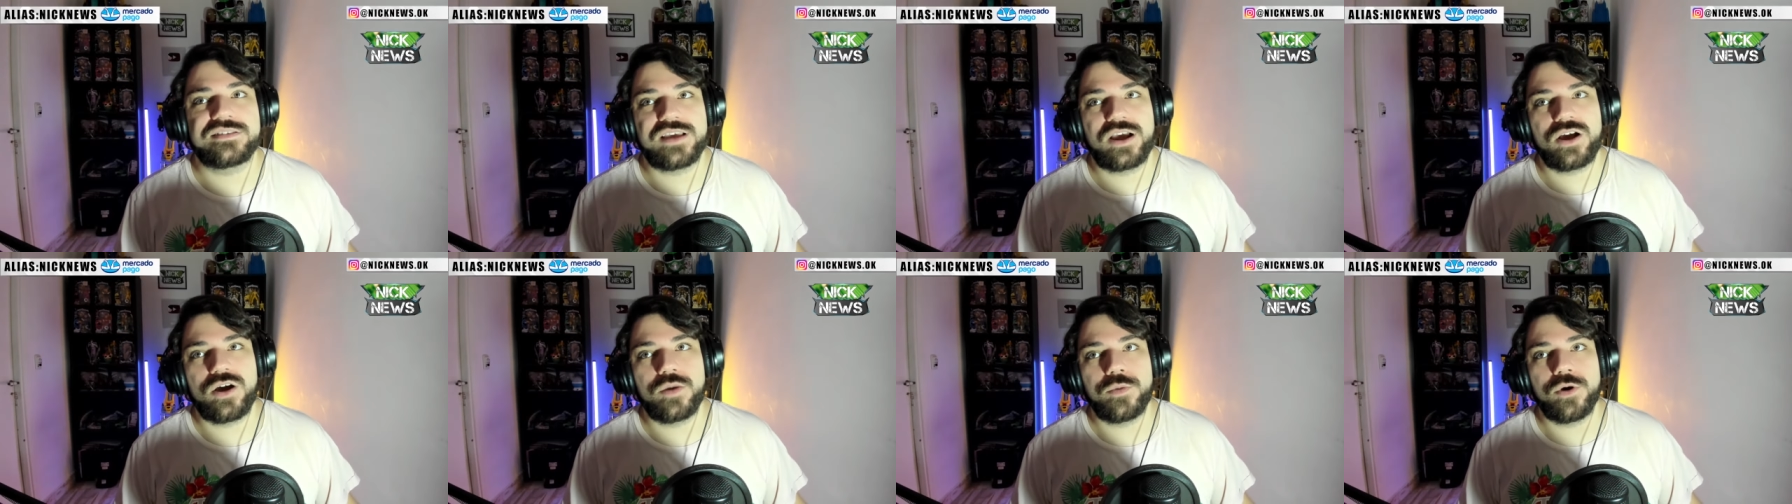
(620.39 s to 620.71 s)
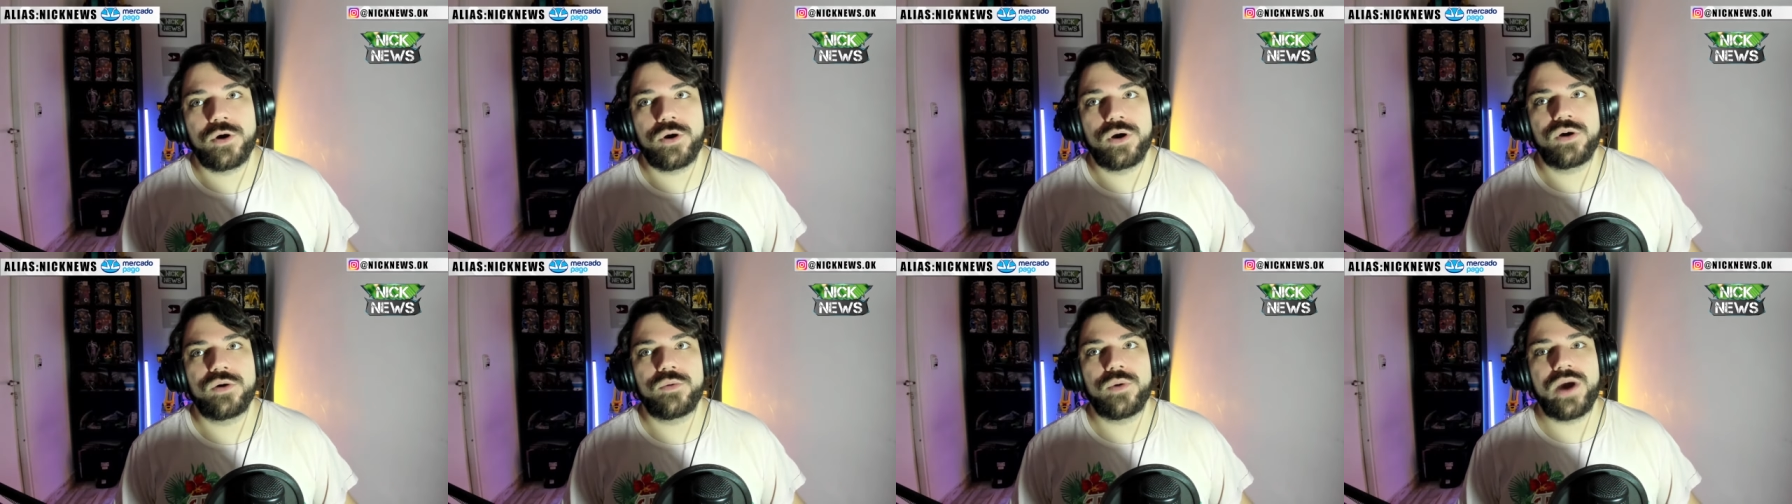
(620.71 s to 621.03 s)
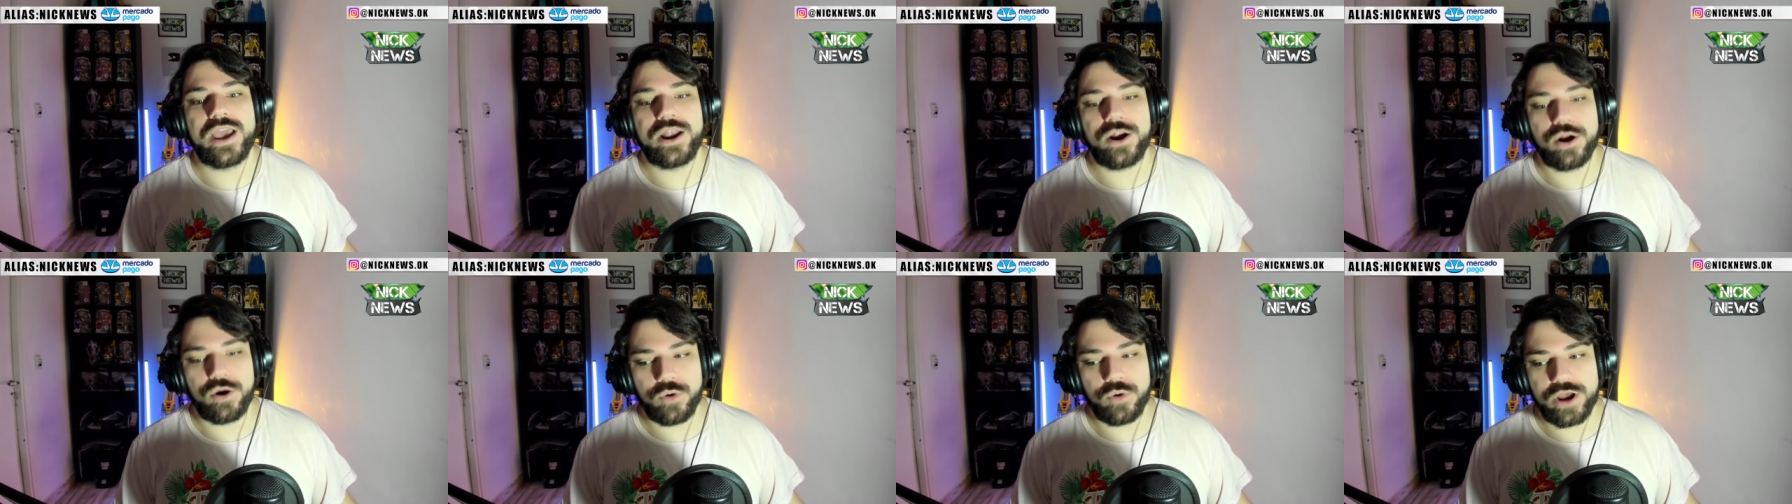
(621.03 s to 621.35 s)
Y es como,
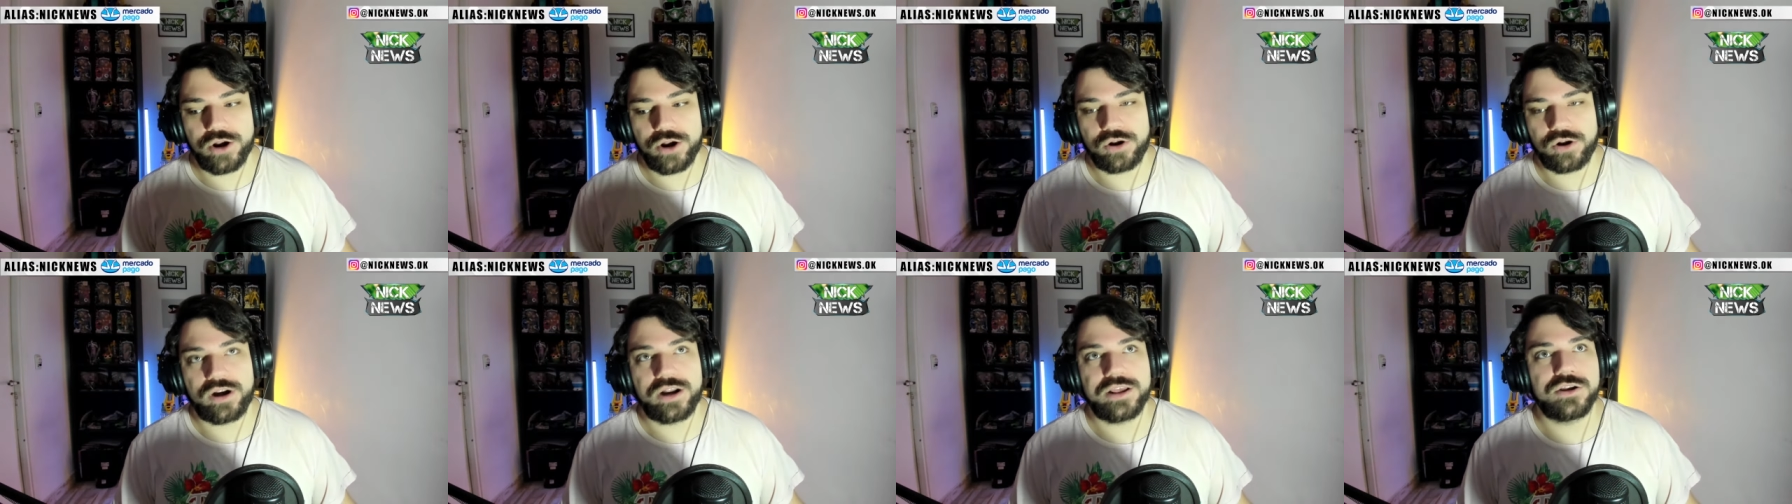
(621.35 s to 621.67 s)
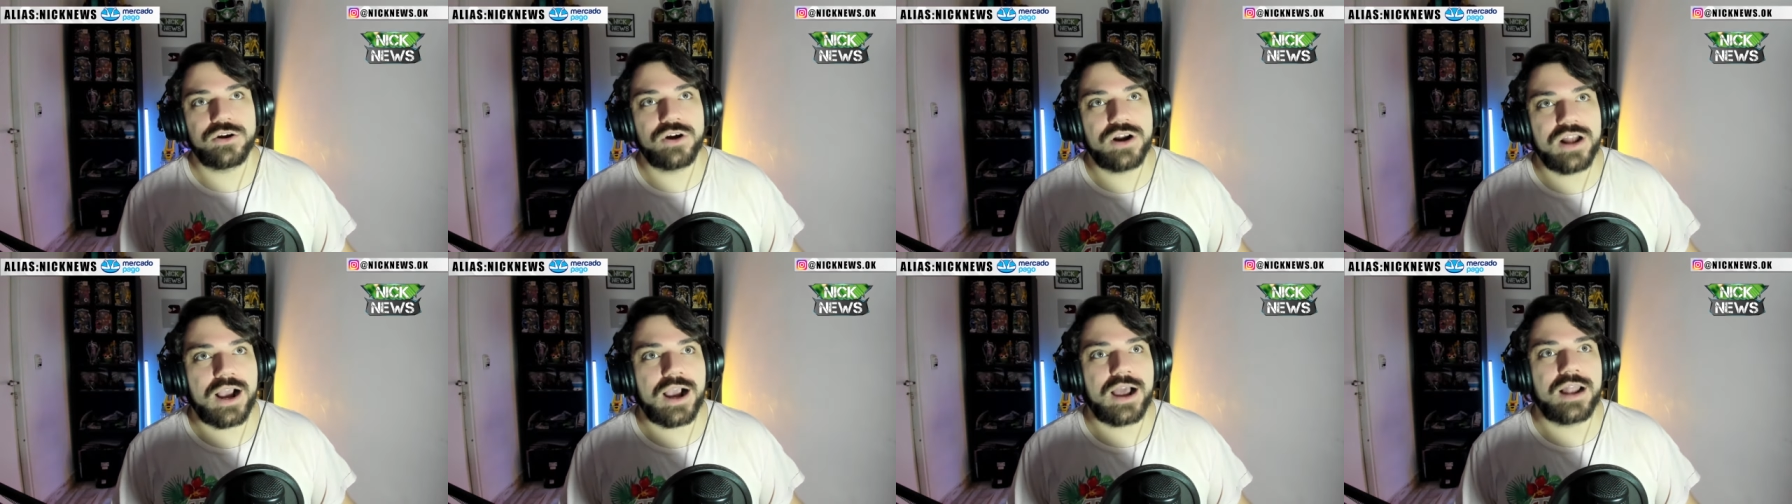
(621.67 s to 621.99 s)
bueno, bueno, Reinona,